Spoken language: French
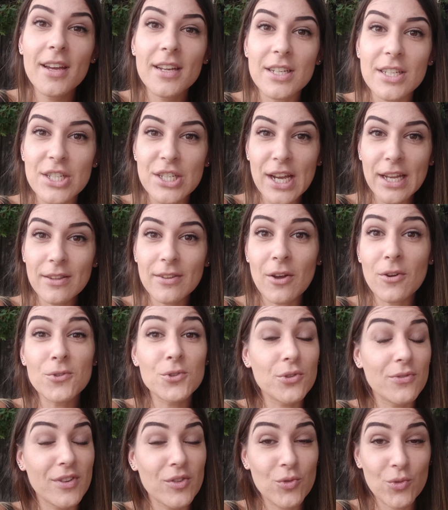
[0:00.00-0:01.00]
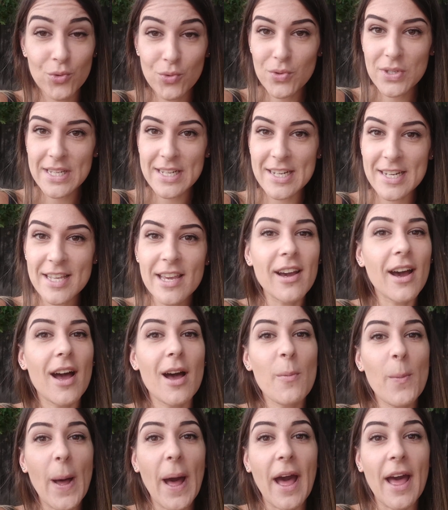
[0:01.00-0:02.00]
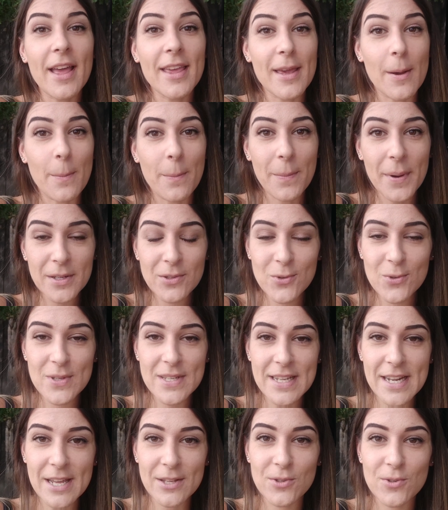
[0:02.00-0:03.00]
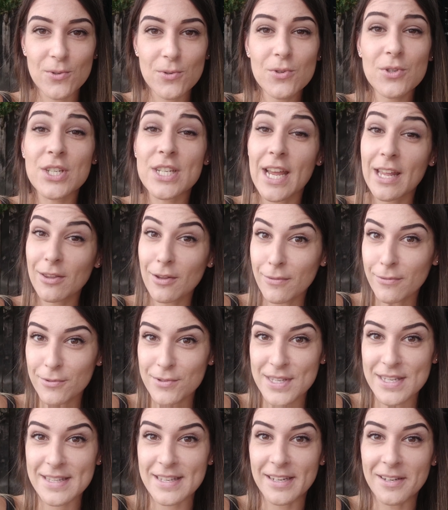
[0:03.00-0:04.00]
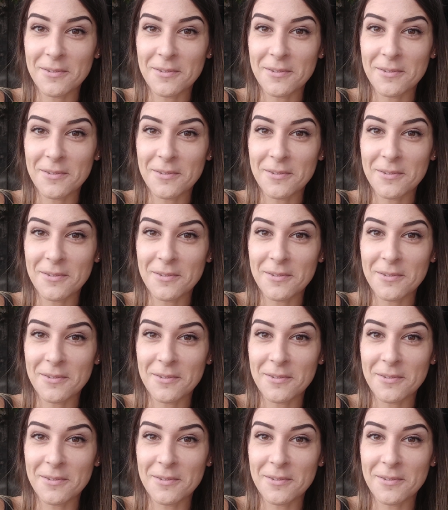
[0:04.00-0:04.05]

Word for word: J'attends, je vais tous les lire un par un, il n'y a pas de souci là-dessus, j'attends vos idées.